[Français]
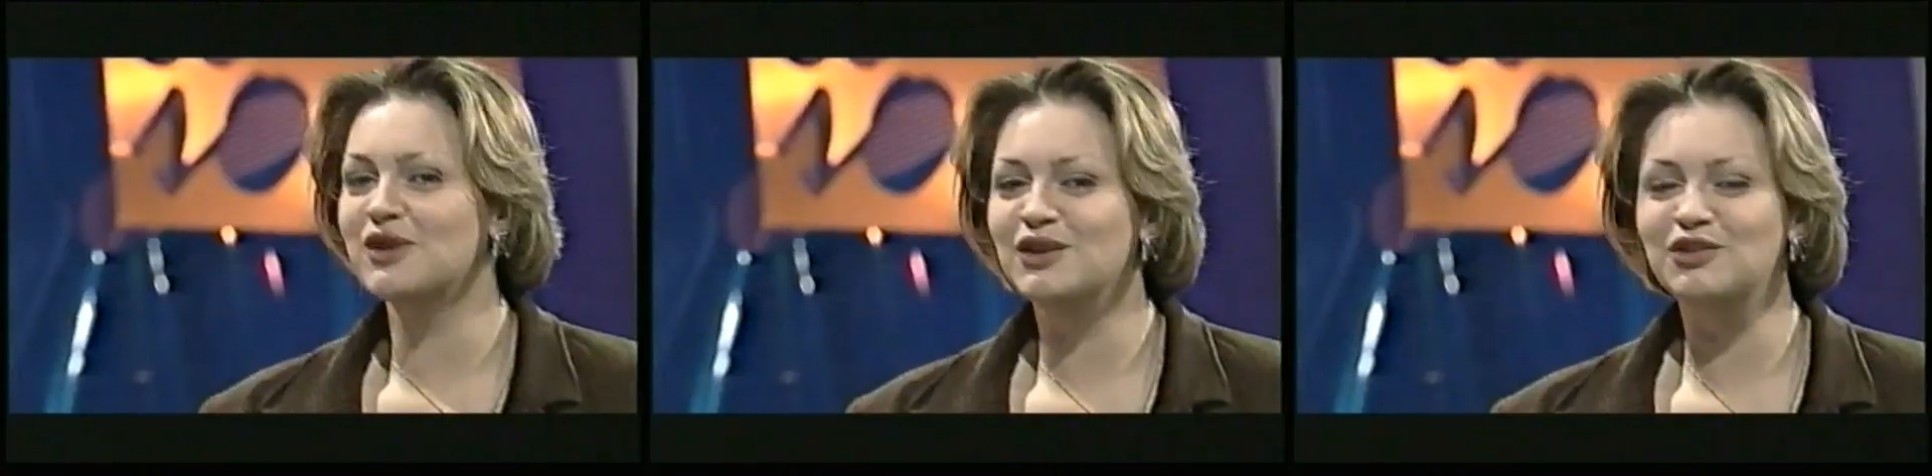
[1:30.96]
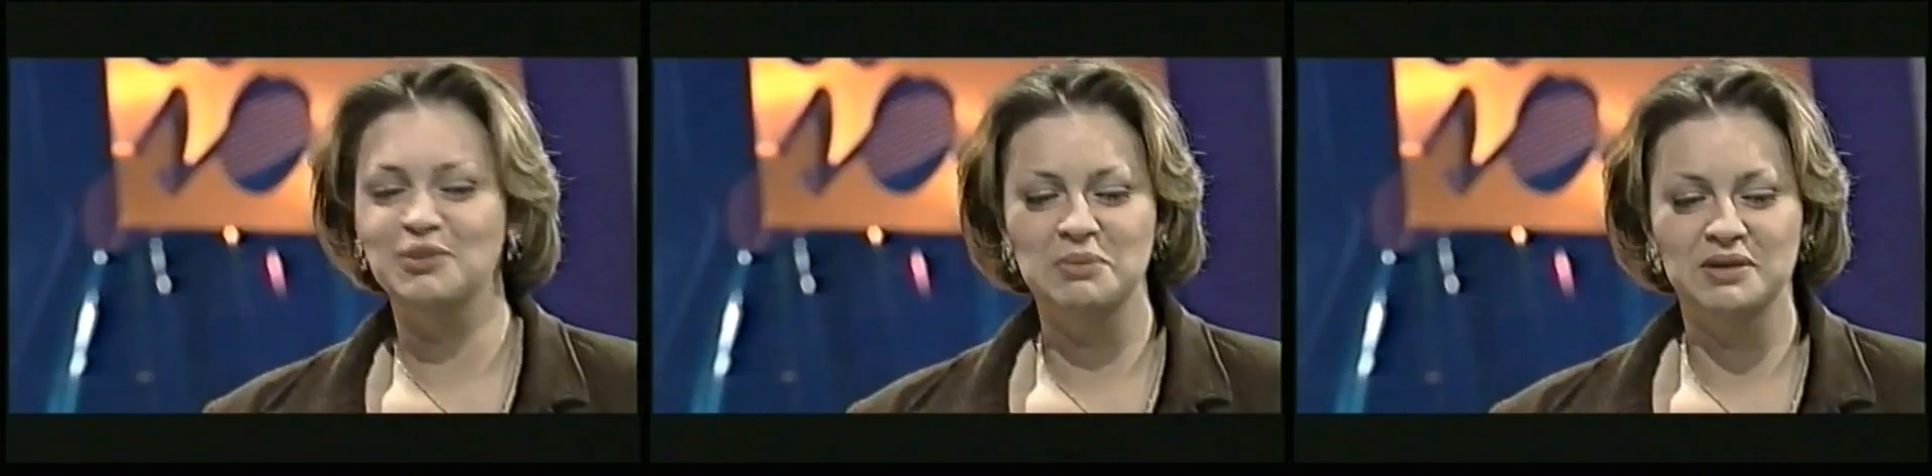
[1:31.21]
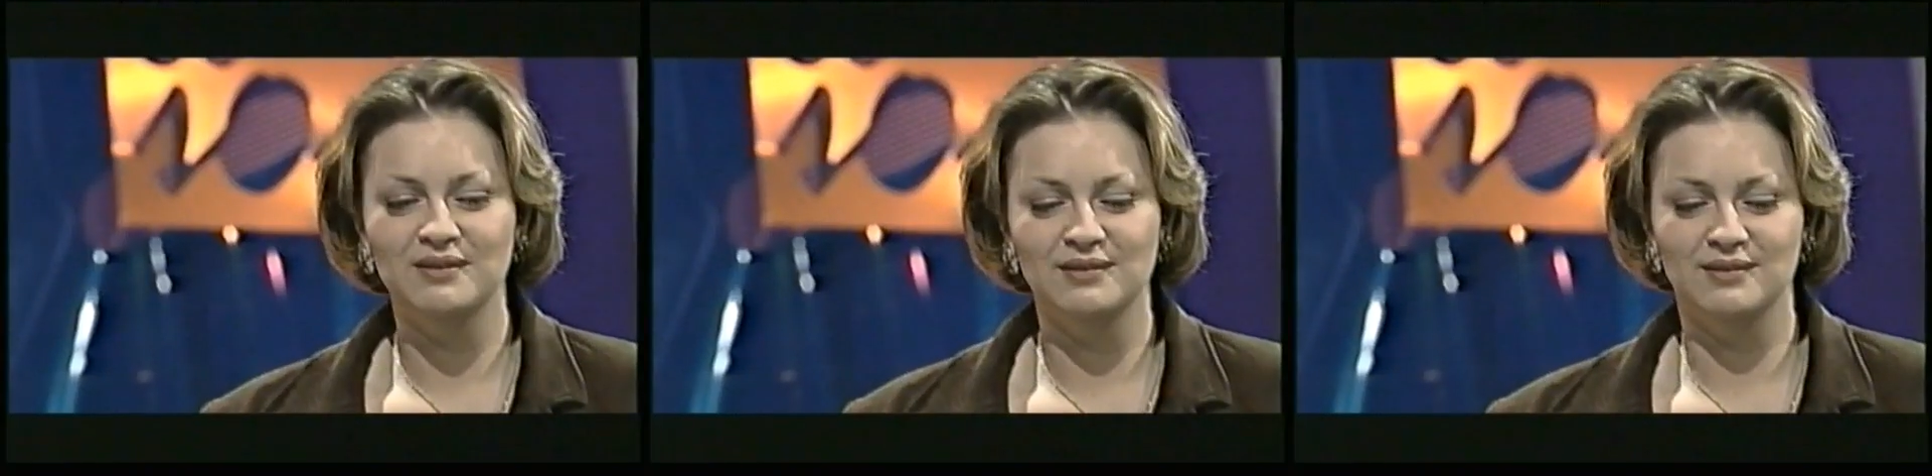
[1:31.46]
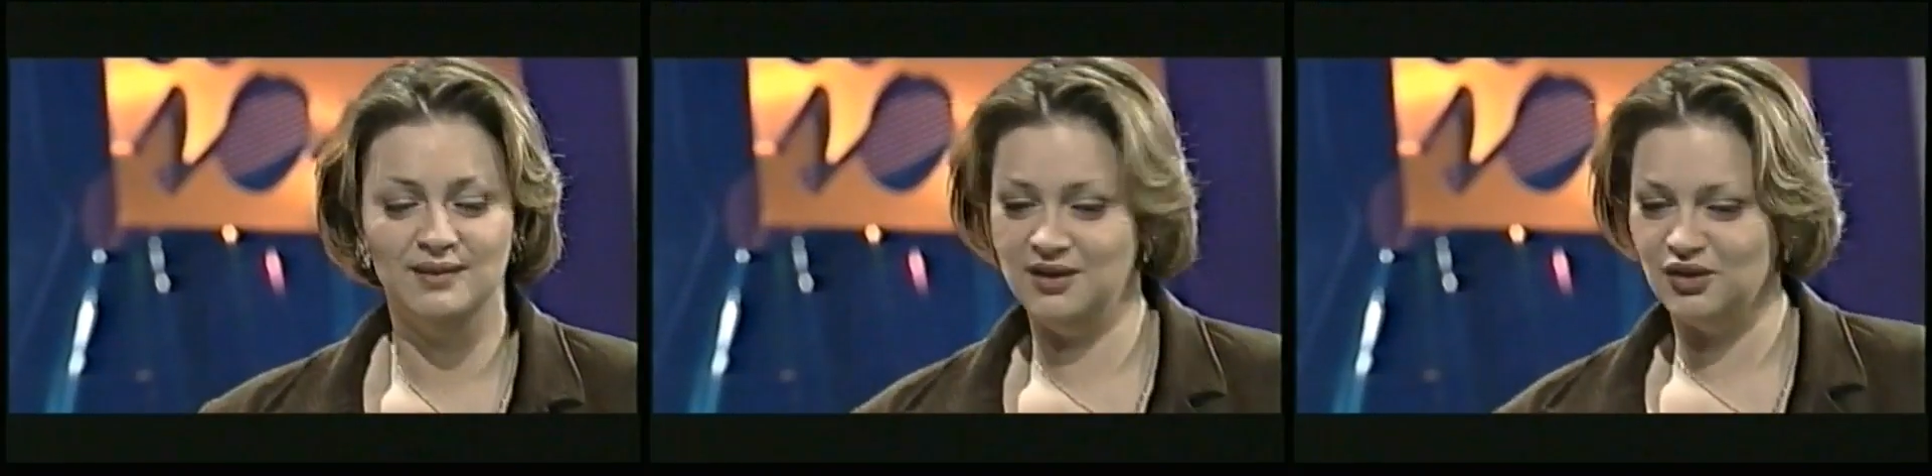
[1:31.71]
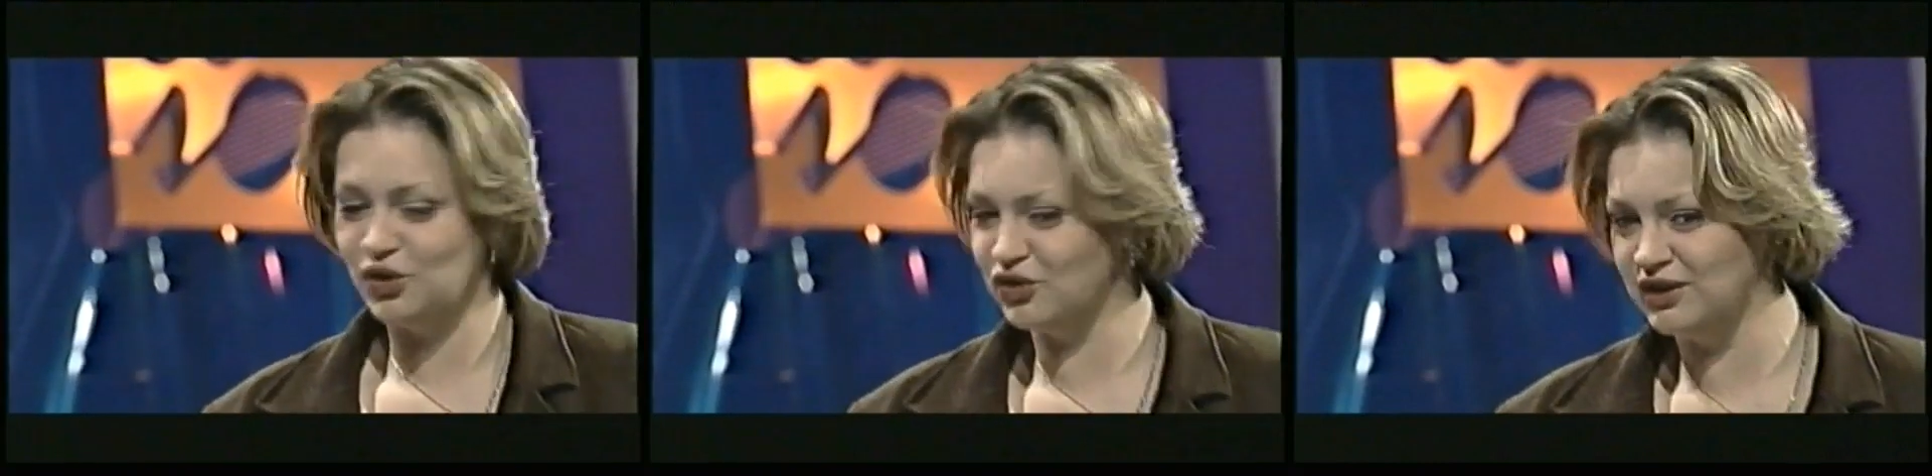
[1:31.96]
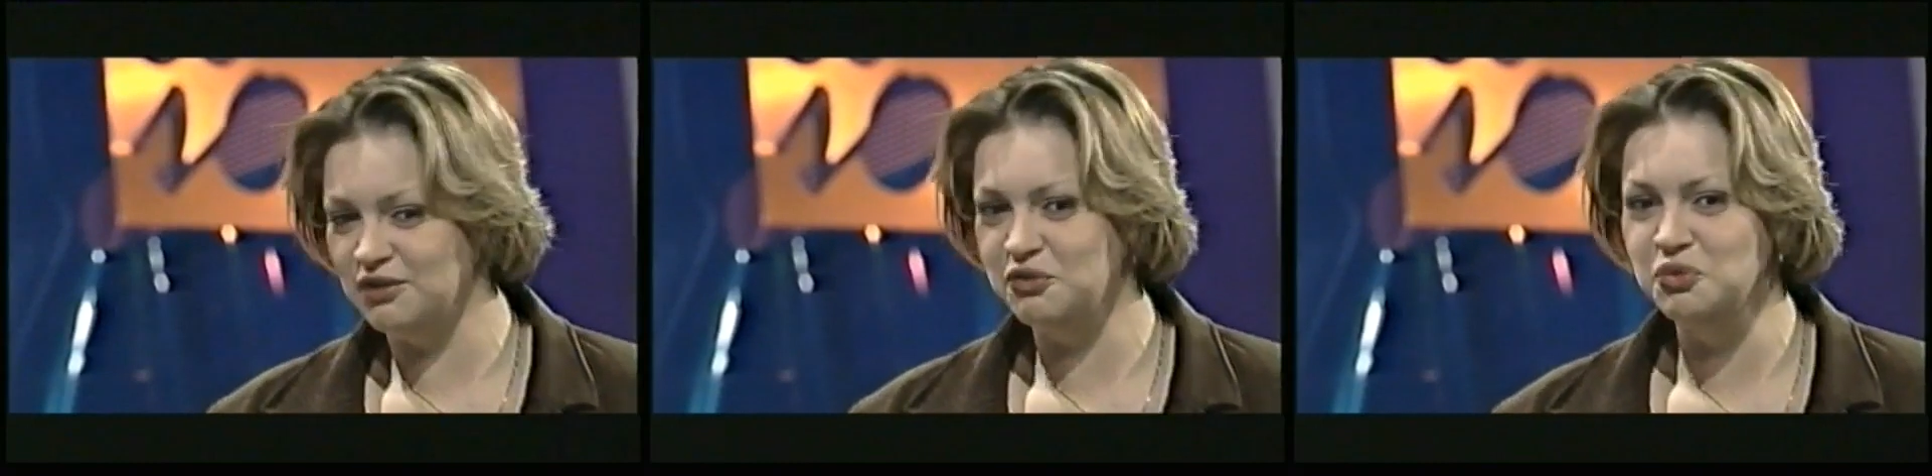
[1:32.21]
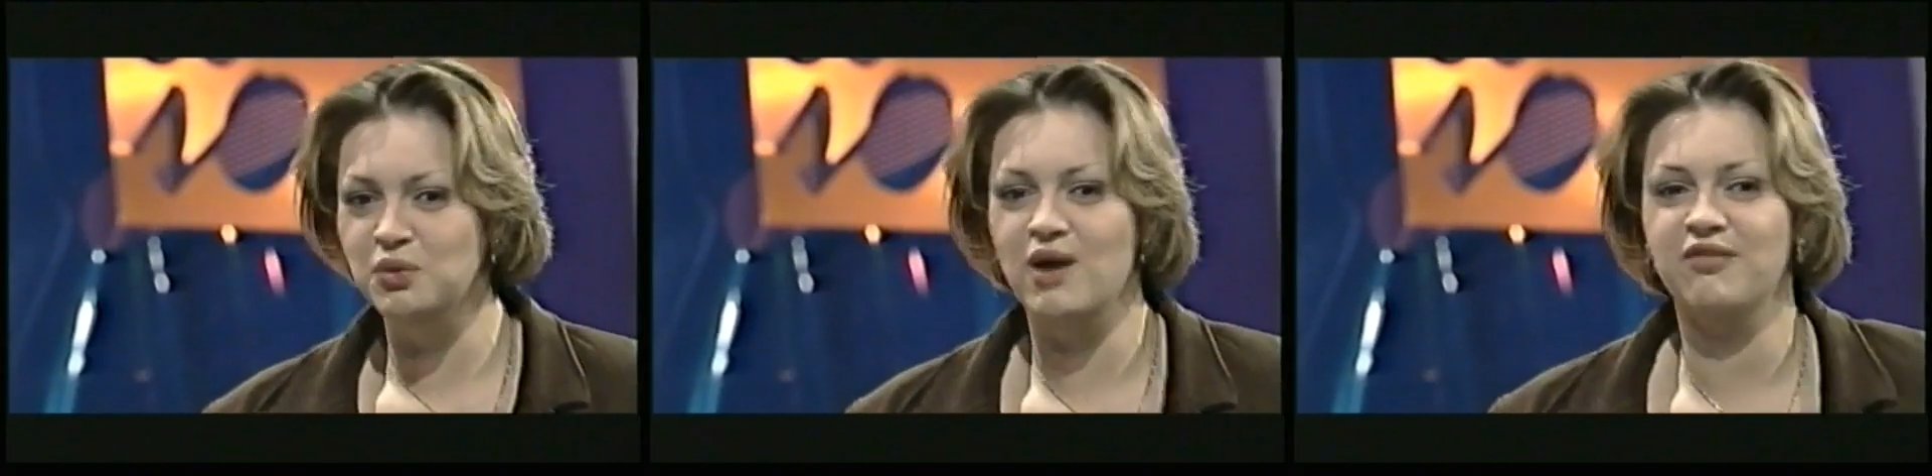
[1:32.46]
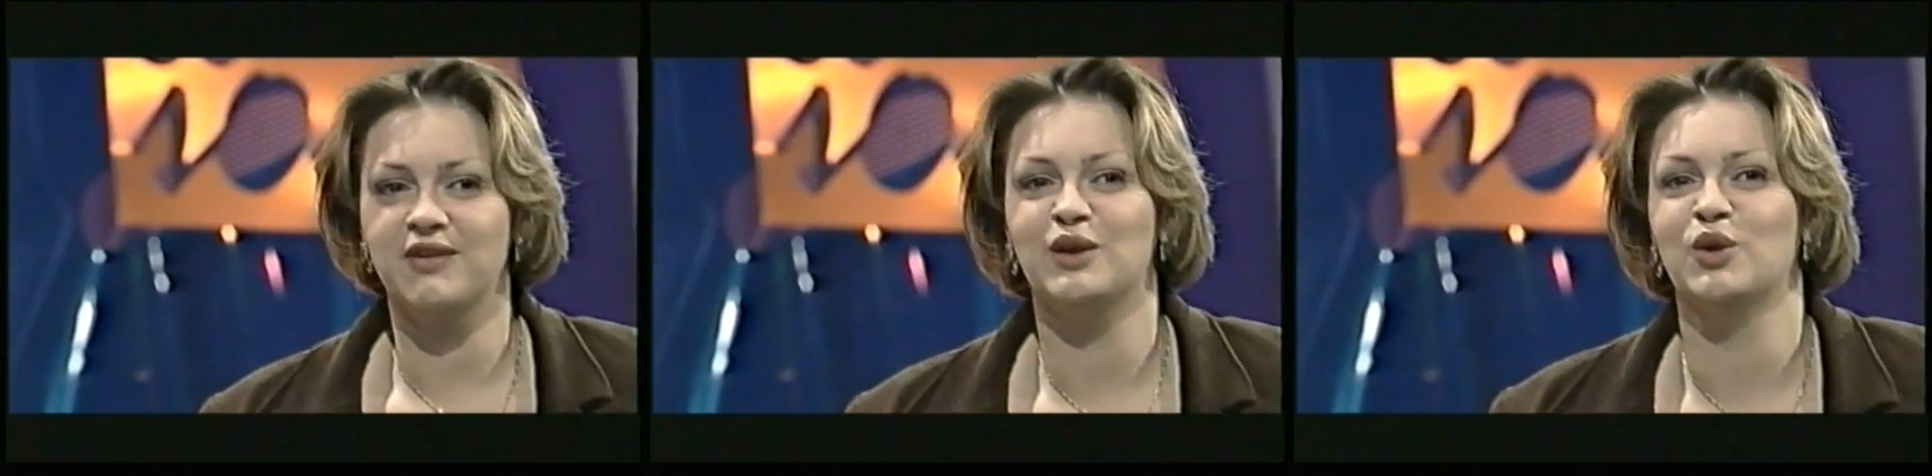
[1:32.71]
ai dit que j'étais venue
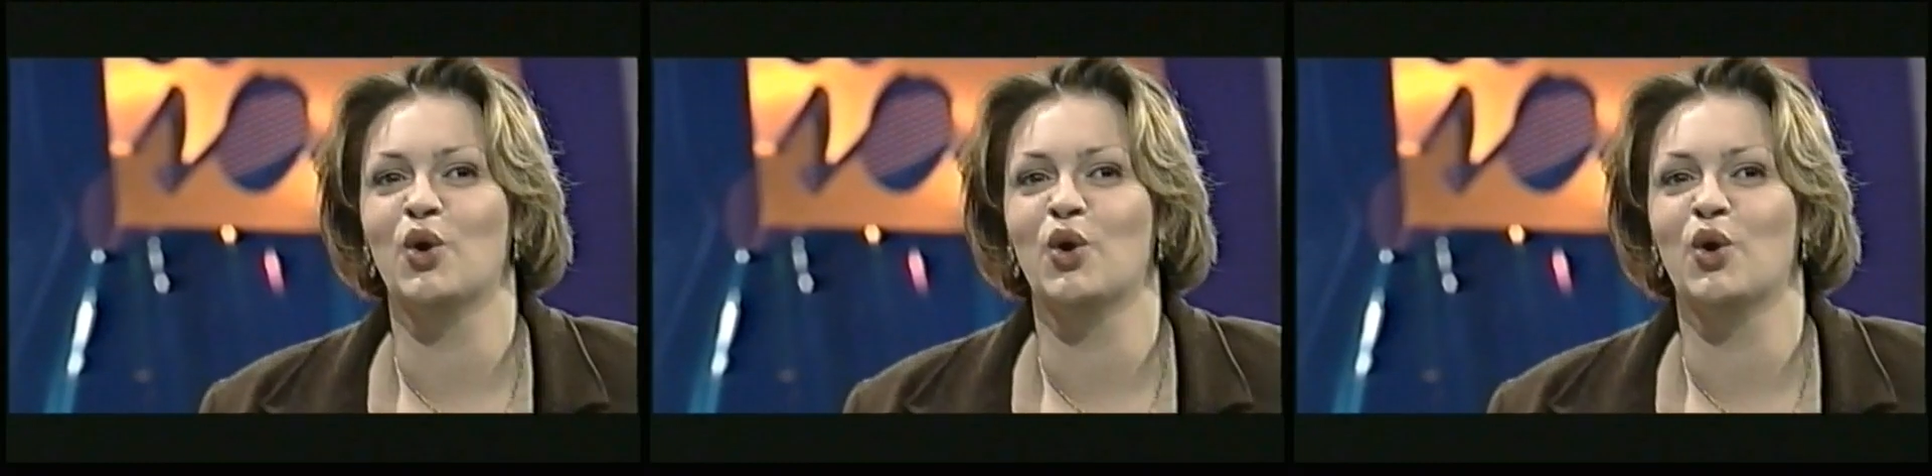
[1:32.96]
avec